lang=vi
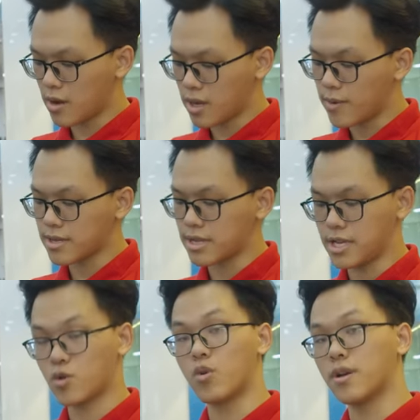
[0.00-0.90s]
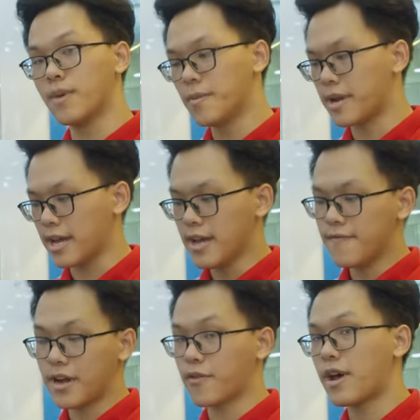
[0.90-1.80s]
hiệu năng tản nhiệt của cái bơm này
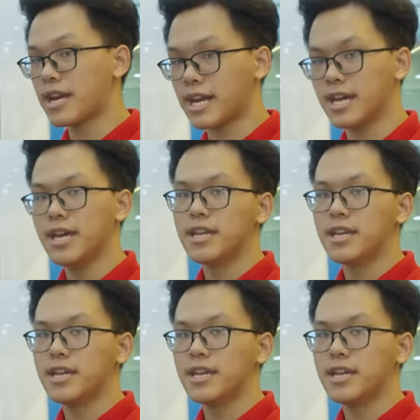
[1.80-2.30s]
và cái rad này